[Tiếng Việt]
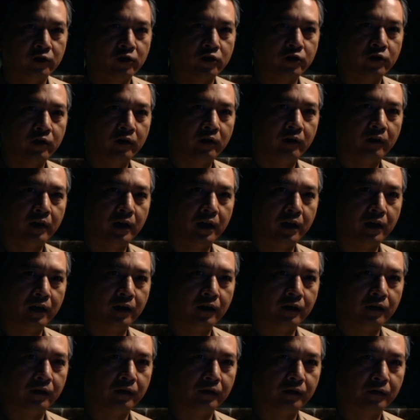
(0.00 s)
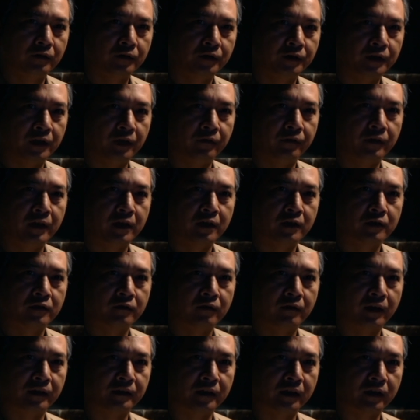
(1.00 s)
bác còn nhớ tối ngày mười sáu tháng
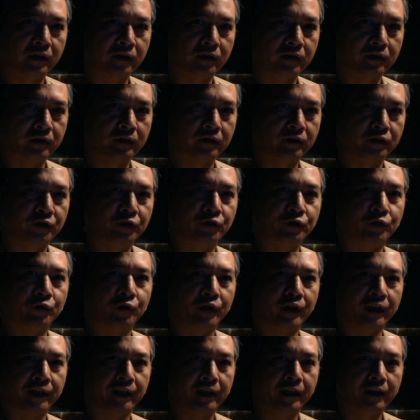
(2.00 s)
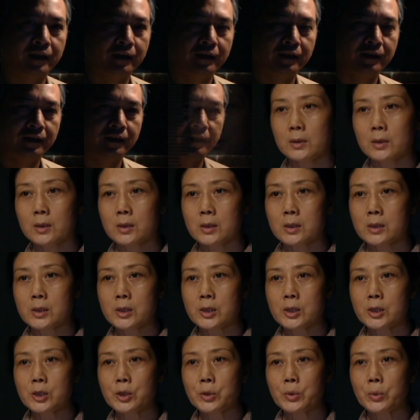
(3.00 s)
tư Quách Tiểu Phương mấy giờ
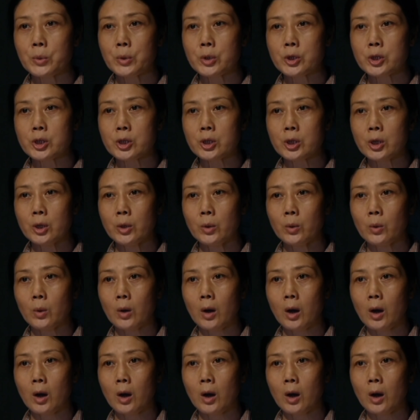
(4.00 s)
mới về đến nhà không?